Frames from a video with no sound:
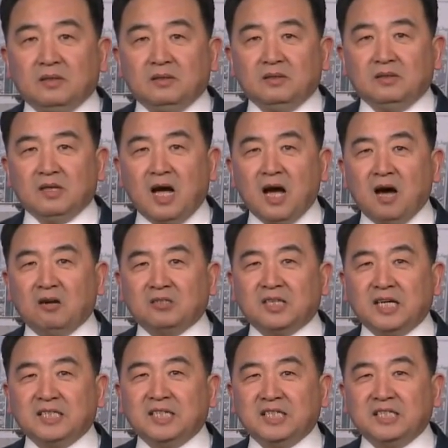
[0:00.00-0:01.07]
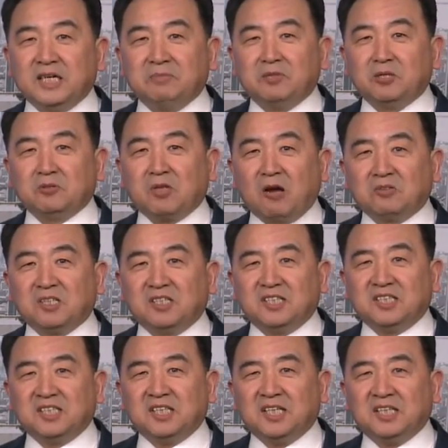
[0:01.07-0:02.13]
那好，这期节目就到这里，
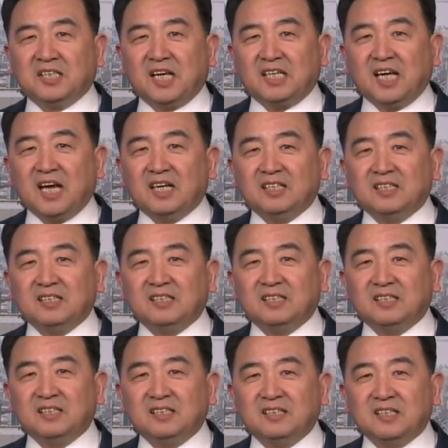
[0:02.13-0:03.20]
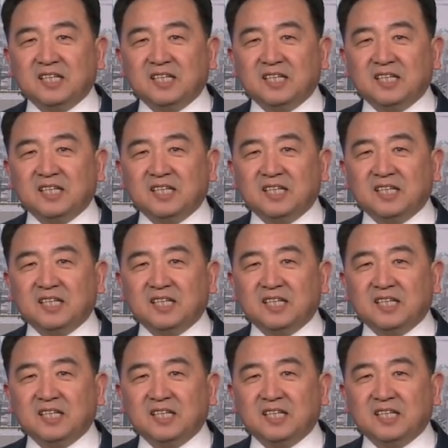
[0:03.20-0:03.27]
谢谢大家，再